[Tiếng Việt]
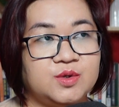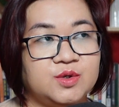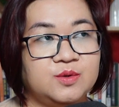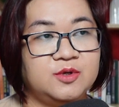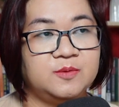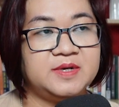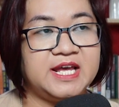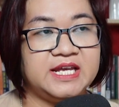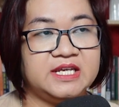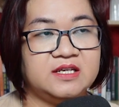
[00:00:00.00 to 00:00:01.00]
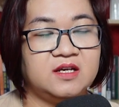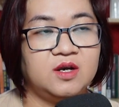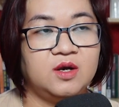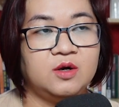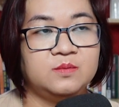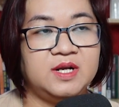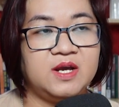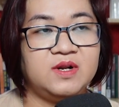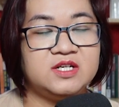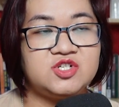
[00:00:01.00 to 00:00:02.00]
Đúng lúc này, Hùng
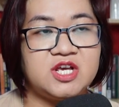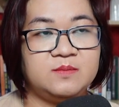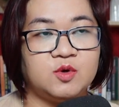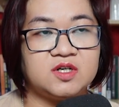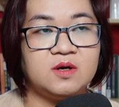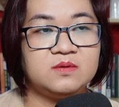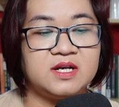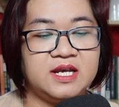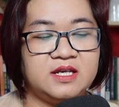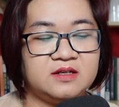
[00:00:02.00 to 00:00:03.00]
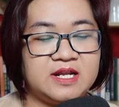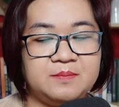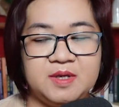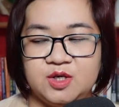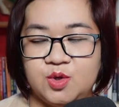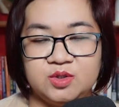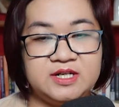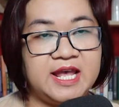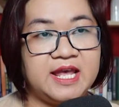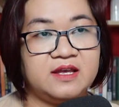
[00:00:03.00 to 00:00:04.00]
leo lên trên một gốc cây đã bị đốn
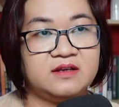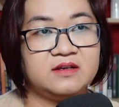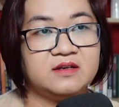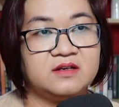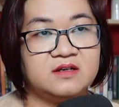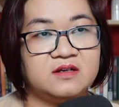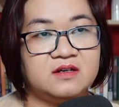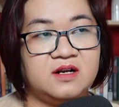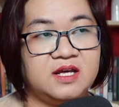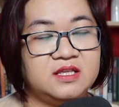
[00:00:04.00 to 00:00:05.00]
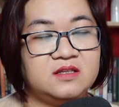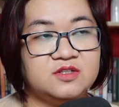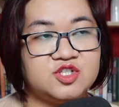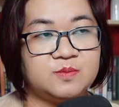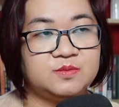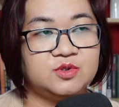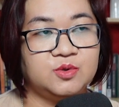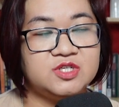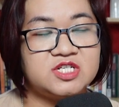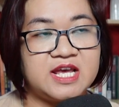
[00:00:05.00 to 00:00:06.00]
hạ, lấy từ trong
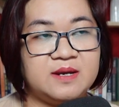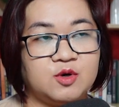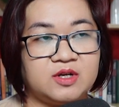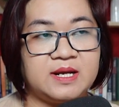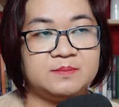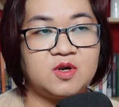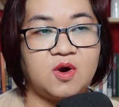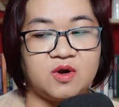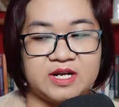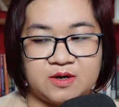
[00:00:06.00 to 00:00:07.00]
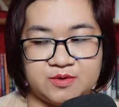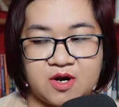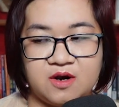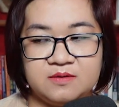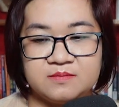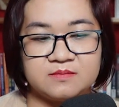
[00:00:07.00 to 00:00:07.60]
túi ra một nắm cỏ nào đó.